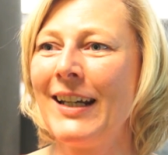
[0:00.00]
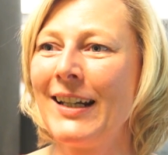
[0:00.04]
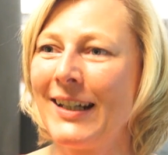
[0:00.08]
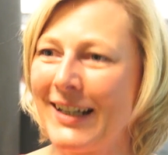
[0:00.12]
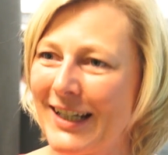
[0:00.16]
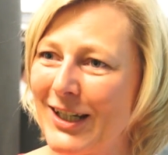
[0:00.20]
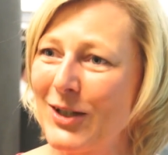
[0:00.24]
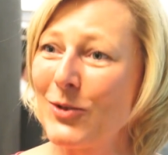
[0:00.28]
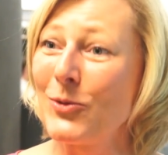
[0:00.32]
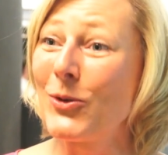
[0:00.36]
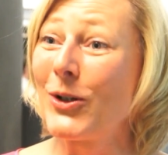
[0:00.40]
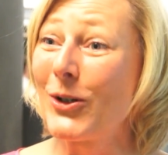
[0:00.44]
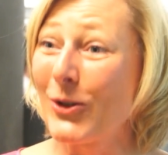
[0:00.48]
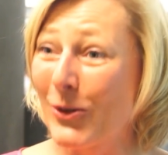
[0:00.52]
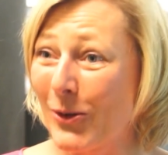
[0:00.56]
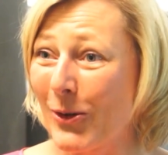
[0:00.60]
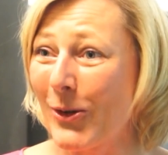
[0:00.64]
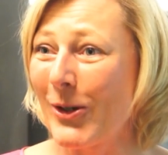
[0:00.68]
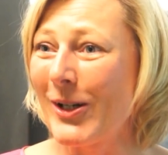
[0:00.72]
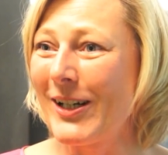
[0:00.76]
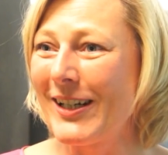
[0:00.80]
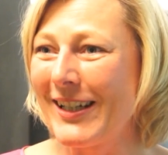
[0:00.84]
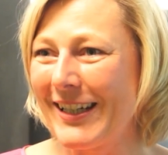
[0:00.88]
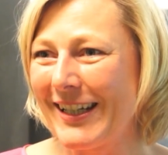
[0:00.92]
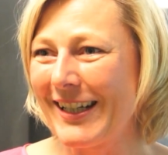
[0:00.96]
Nicht nur in
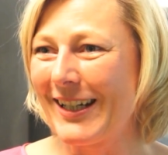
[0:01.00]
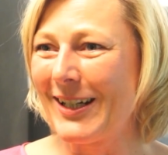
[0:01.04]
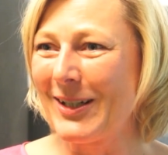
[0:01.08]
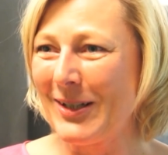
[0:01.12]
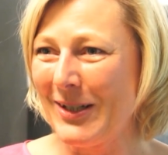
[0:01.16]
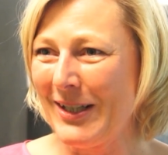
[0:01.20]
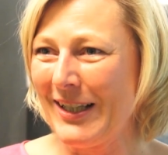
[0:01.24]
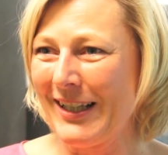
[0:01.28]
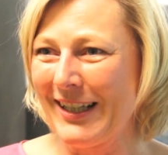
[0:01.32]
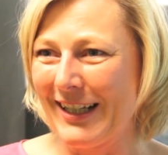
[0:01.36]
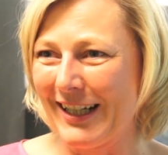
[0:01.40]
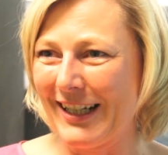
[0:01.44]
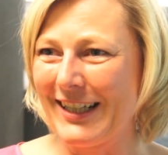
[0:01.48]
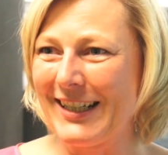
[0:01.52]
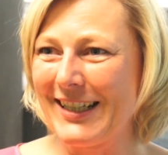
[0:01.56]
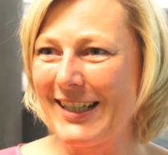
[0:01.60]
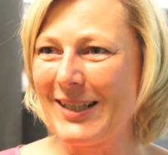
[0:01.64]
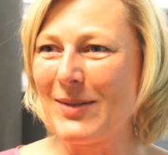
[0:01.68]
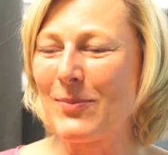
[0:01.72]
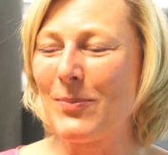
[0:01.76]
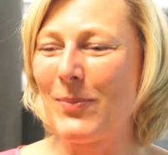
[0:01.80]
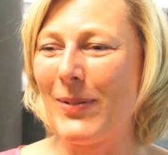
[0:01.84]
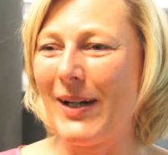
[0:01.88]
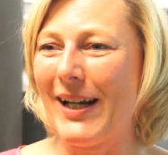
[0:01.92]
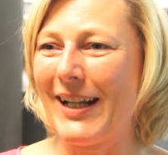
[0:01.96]
Köln hier an
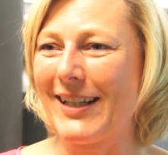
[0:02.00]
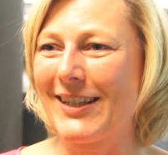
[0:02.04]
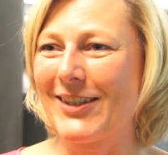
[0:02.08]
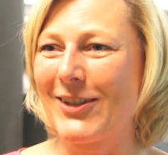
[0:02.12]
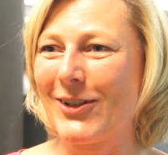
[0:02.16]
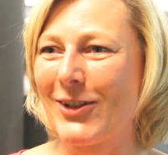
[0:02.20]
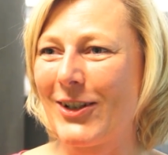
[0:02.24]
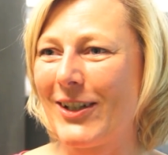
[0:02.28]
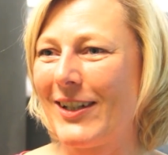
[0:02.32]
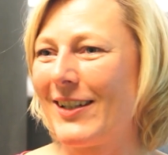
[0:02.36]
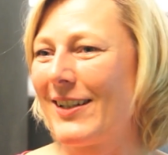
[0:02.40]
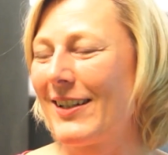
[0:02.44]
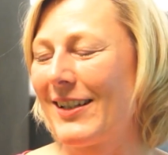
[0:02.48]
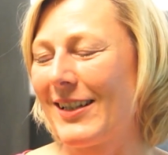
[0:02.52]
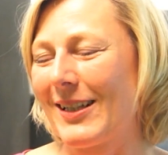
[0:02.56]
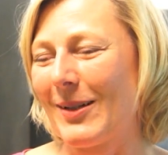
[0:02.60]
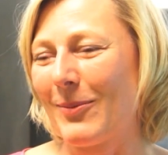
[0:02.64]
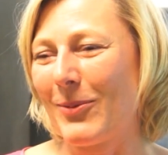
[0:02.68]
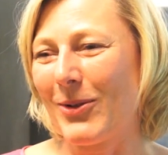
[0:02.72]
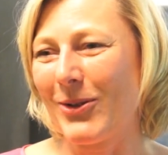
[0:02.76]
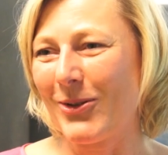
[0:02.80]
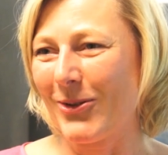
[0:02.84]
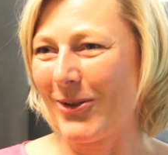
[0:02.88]
diesem Platz, sondern insgesamt in